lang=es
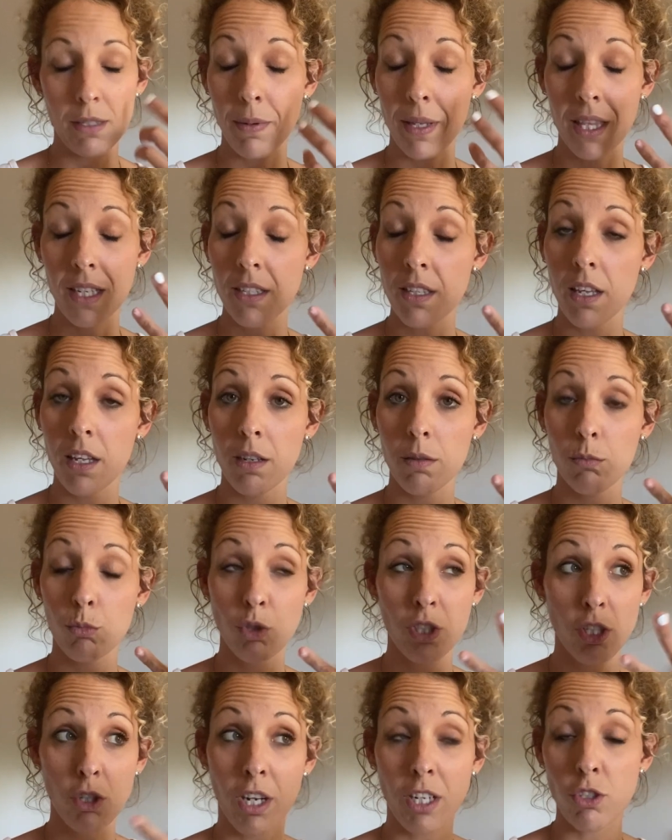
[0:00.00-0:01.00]
veces, en
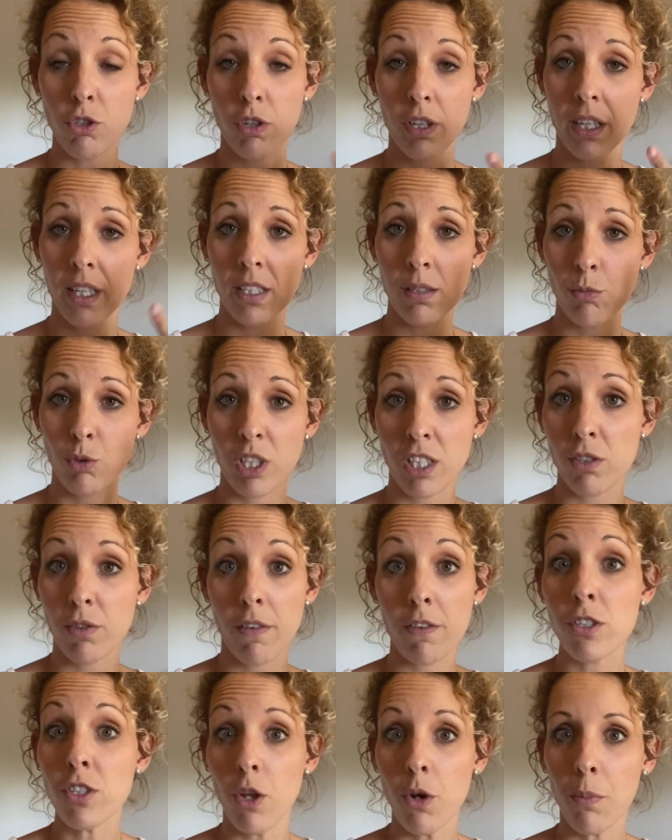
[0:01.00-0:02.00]
muchas ocasiones, muchas
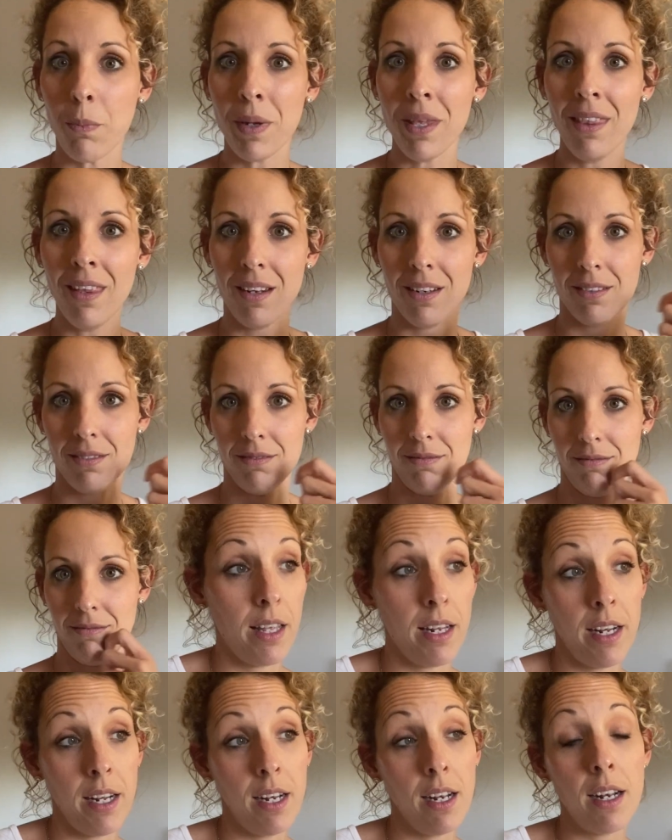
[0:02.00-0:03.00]
situaciones te lo piden.
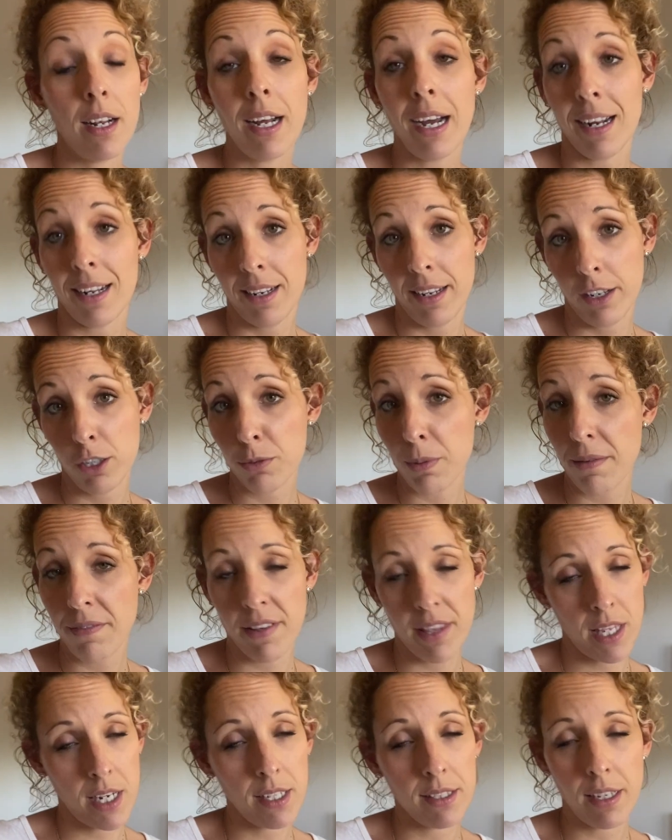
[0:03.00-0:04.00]
El carnet nos va a
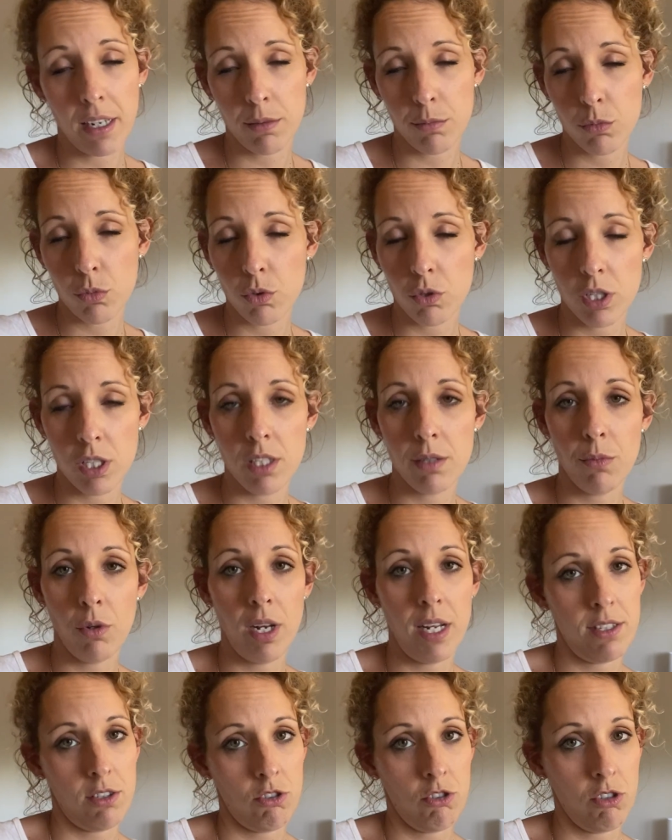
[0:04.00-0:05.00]
facilitar muchísimo
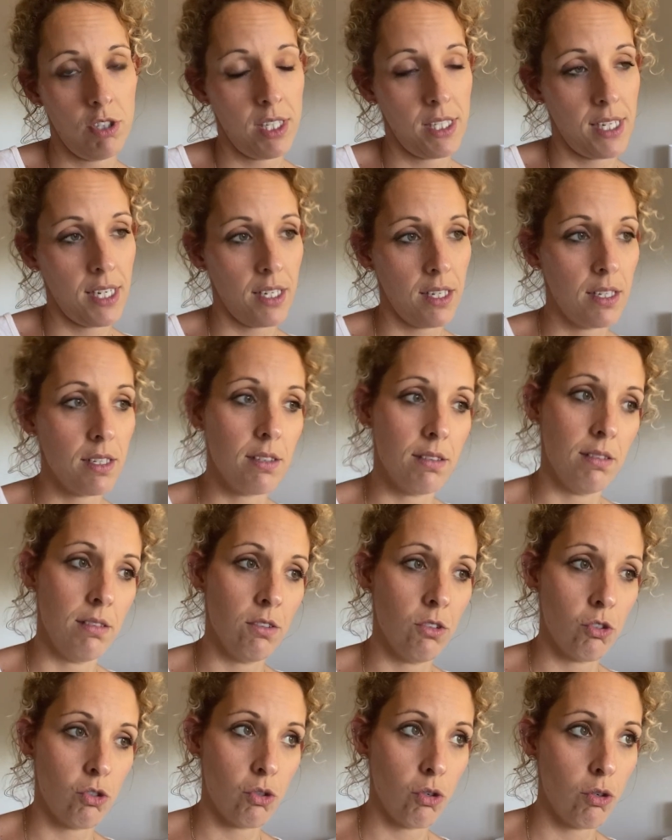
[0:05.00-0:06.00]
las cosas aquí,
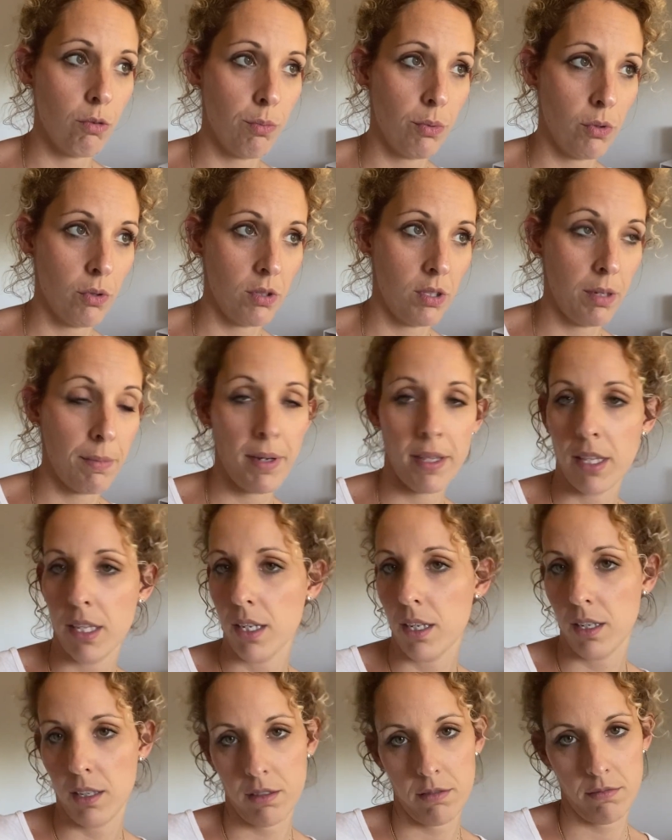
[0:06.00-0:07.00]
no solo por tema
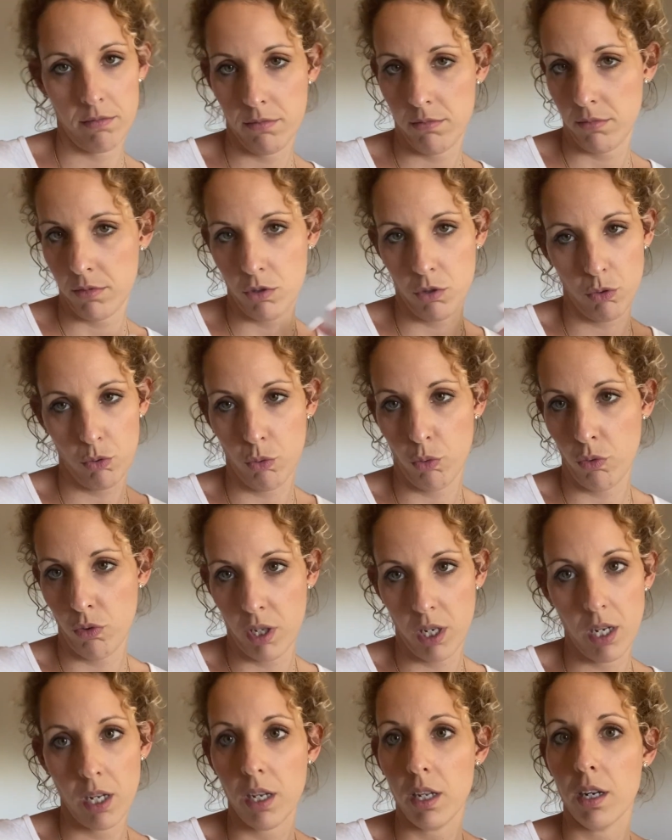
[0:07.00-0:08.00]
de
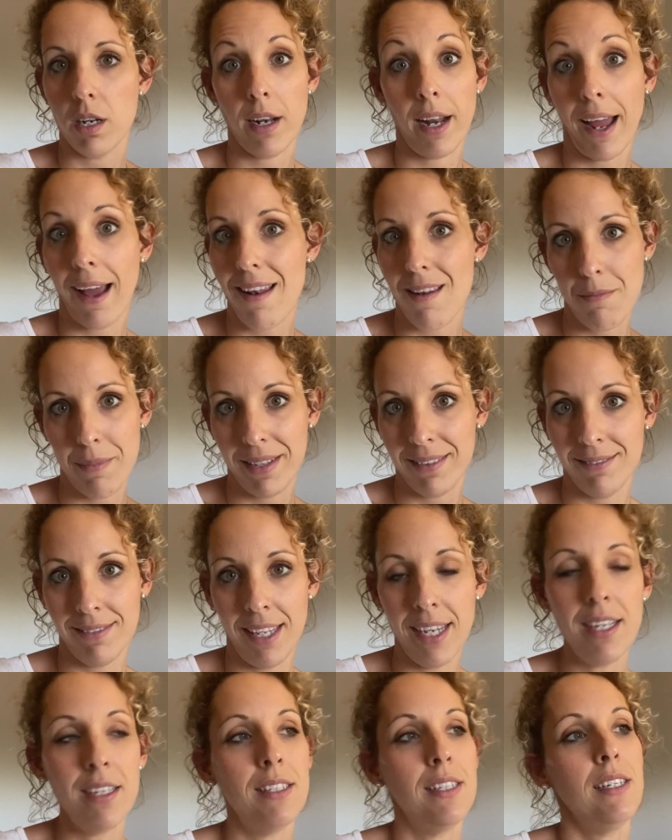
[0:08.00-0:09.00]
conducir
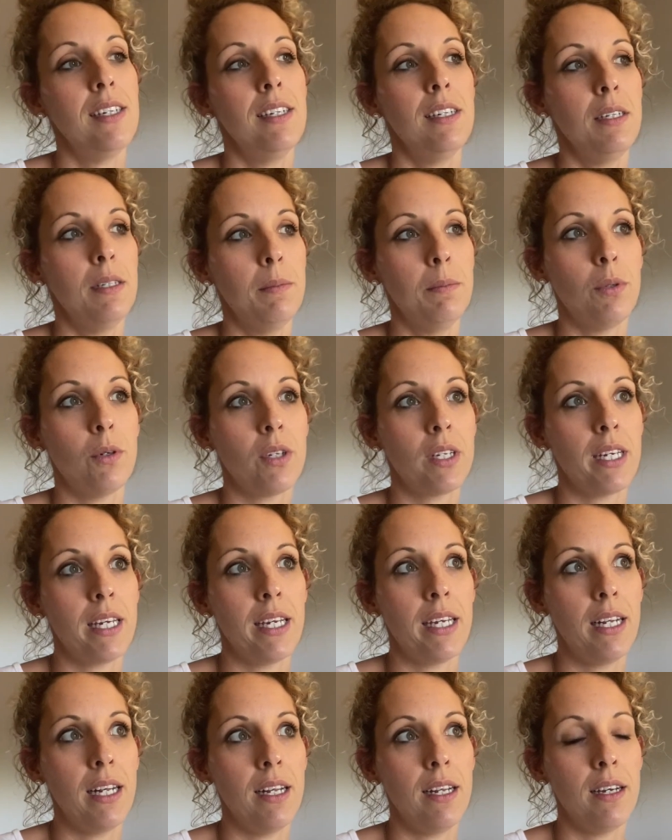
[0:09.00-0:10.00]
legalmente,
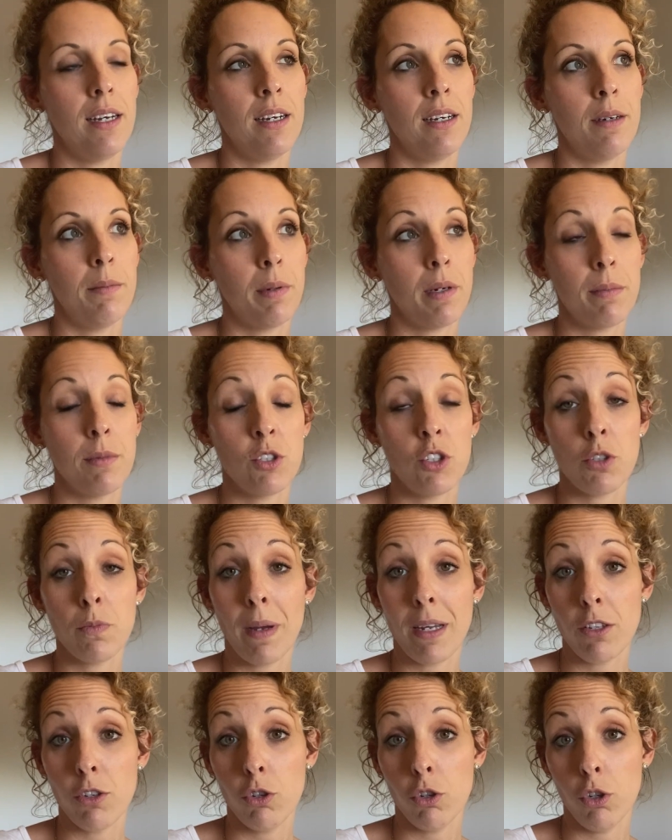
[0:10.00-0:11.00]
porque el eh, permiso
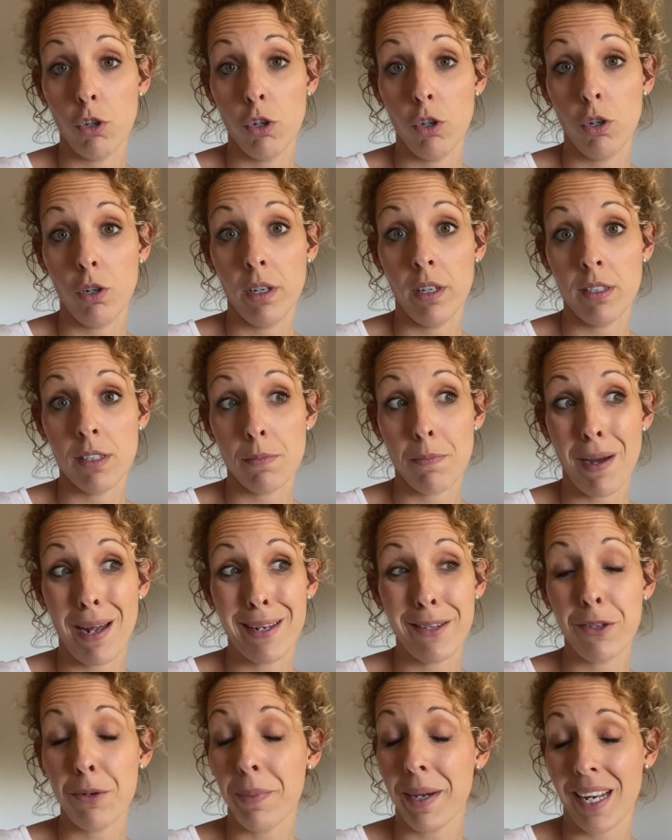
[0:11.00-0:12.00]
español es
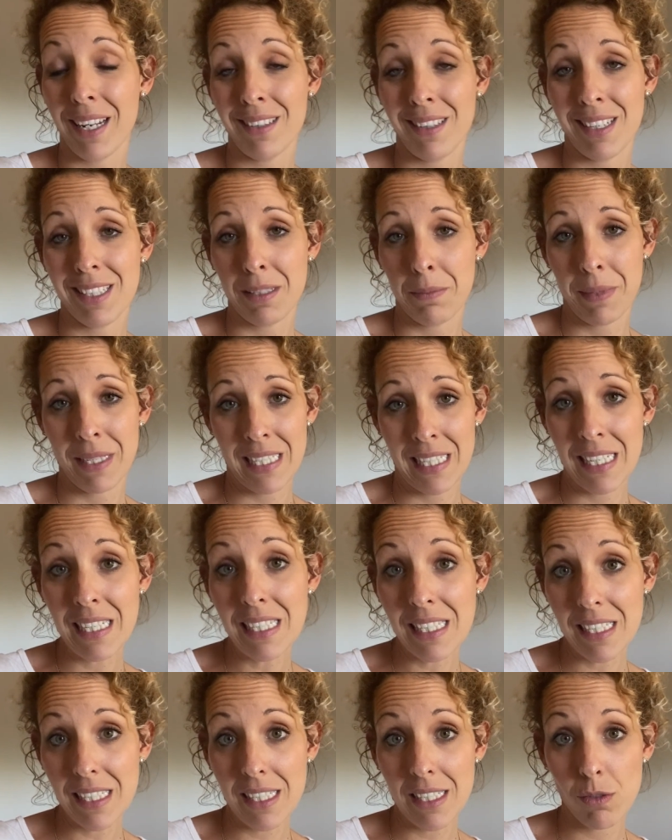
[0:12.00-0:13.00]
válido para tres
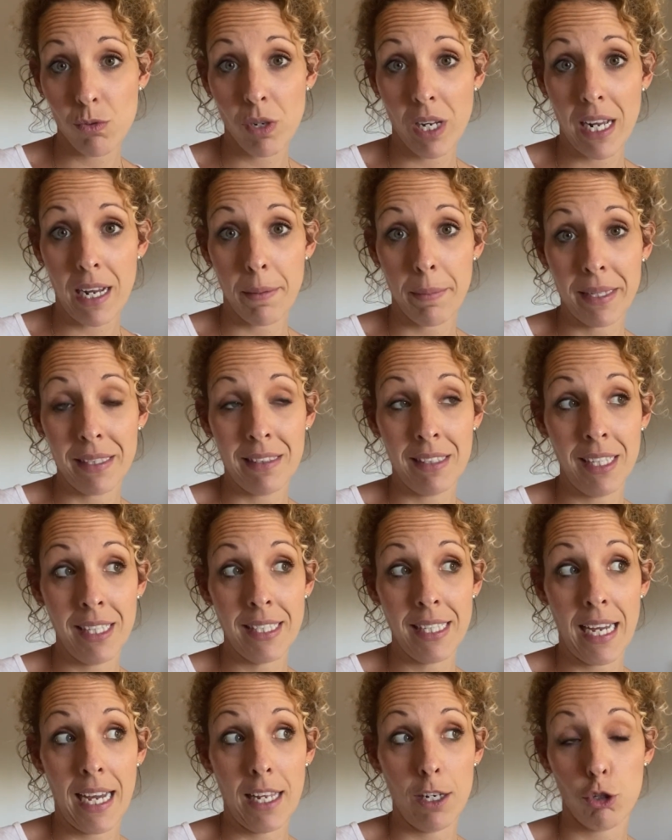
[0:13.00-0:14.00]
meses únicamente, y
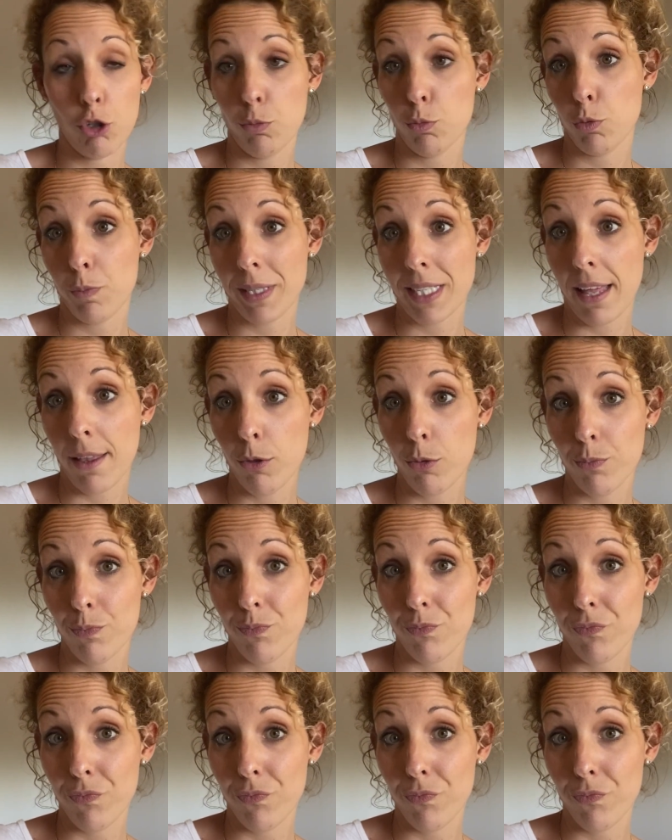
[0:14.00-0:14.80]
ya los hemos pasado,